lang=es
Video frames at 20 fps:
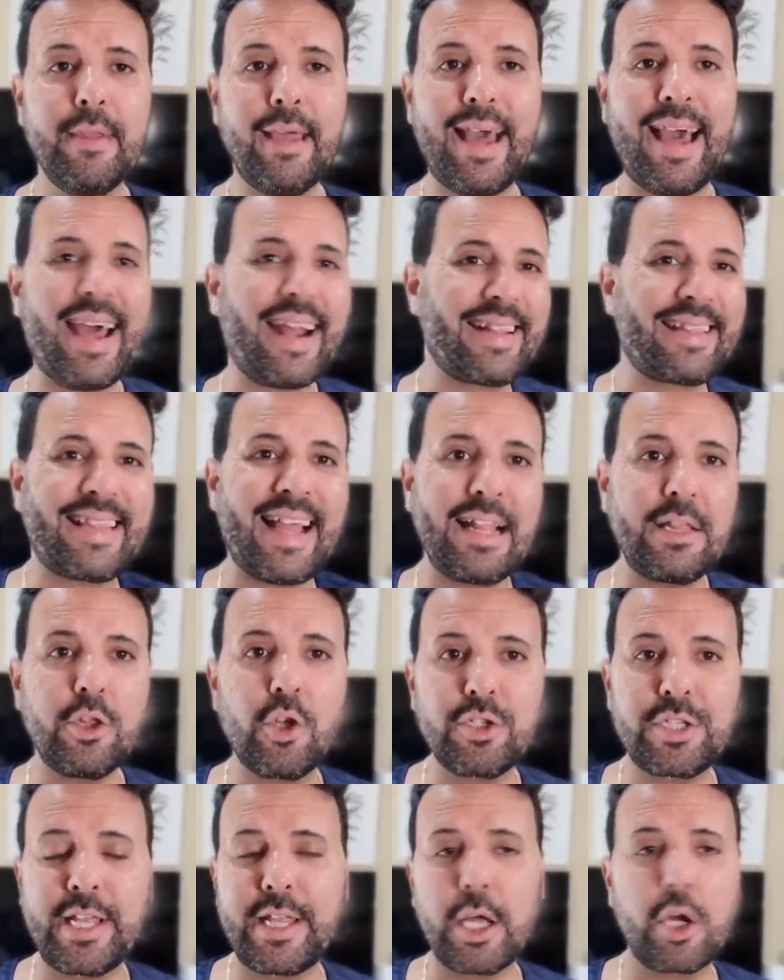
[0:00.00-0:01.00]

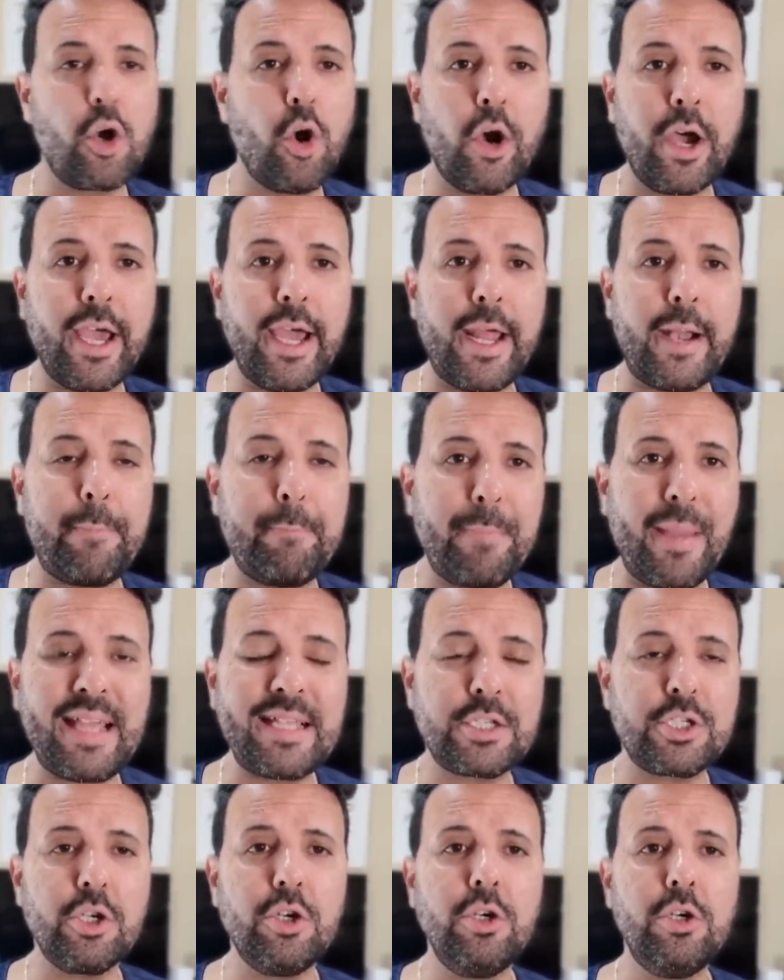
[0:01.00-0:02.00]
hartándose de coger
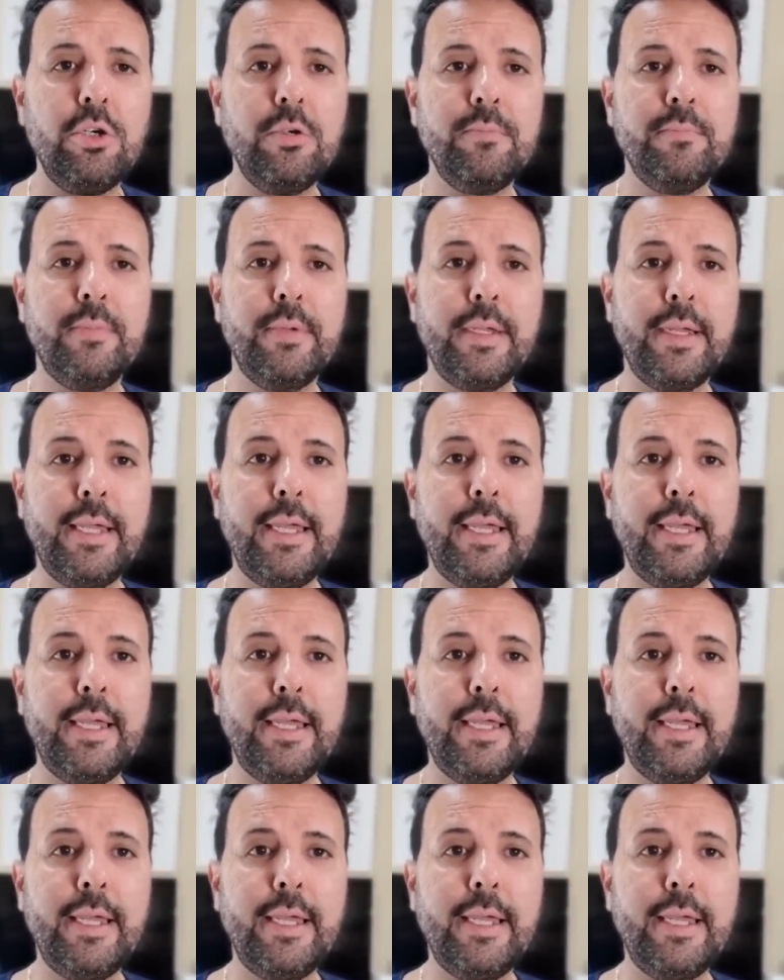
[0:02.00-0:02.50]
peso,